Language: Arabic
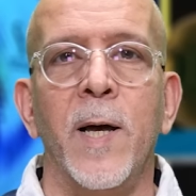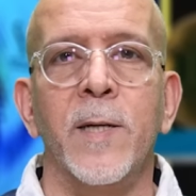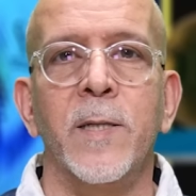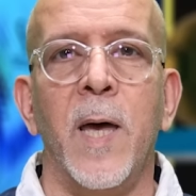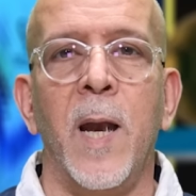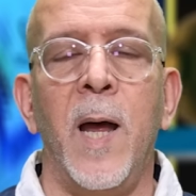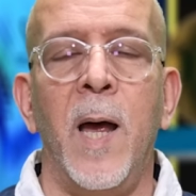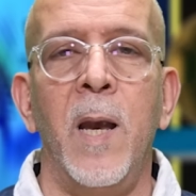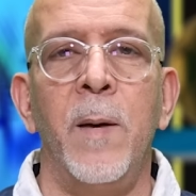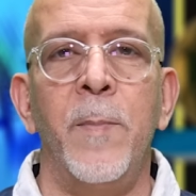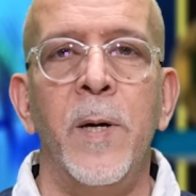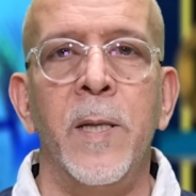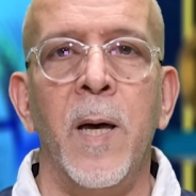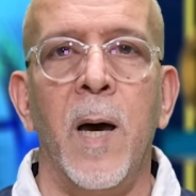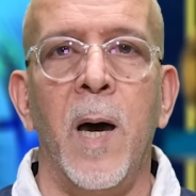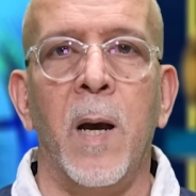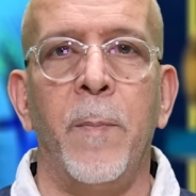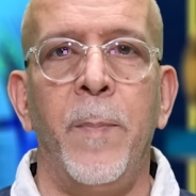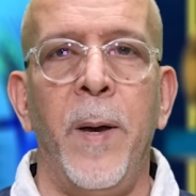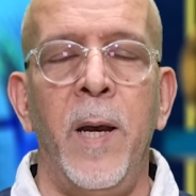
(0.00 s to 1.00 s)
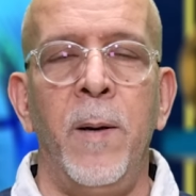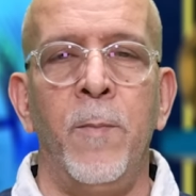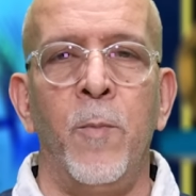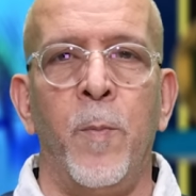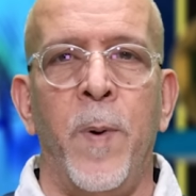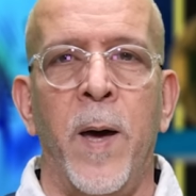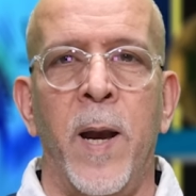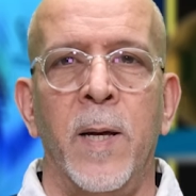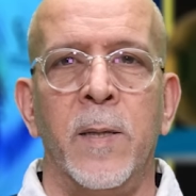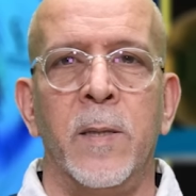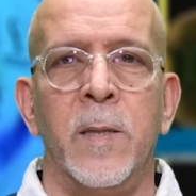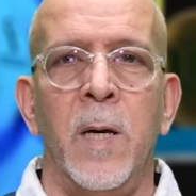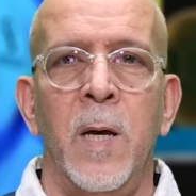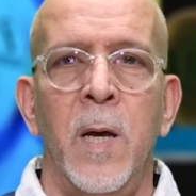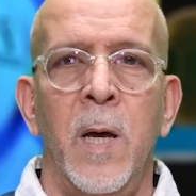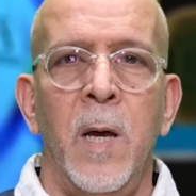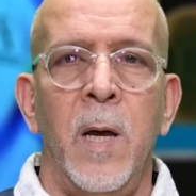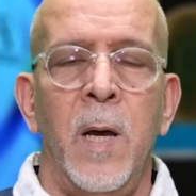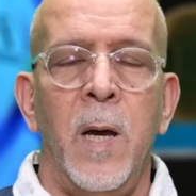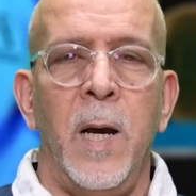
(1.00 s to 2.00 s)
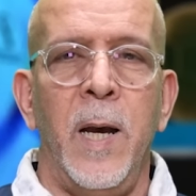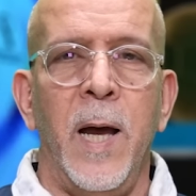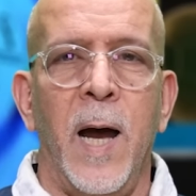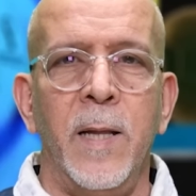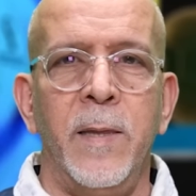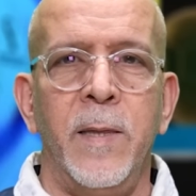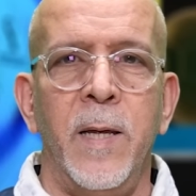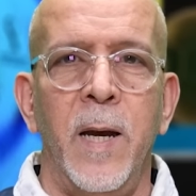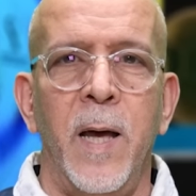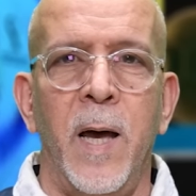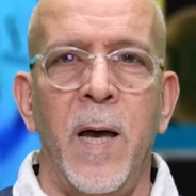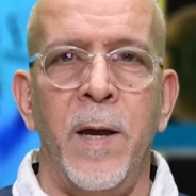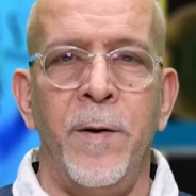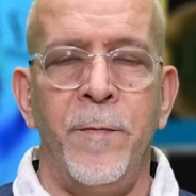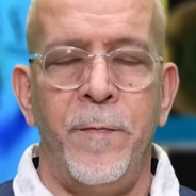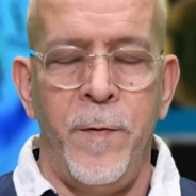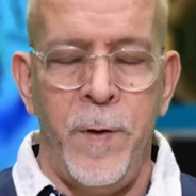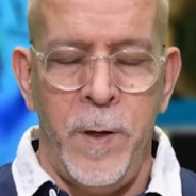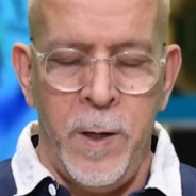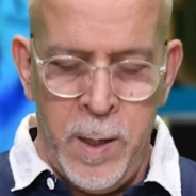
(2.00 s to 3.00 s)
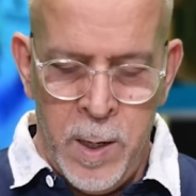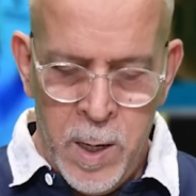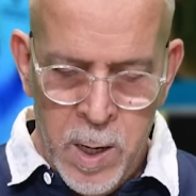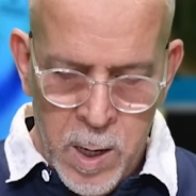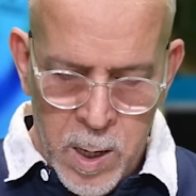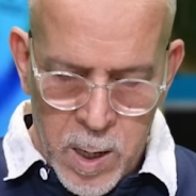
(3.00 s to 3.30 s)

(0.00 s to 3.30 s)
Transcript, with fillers: خسارة على مدى 40 مباراة لحد الآن في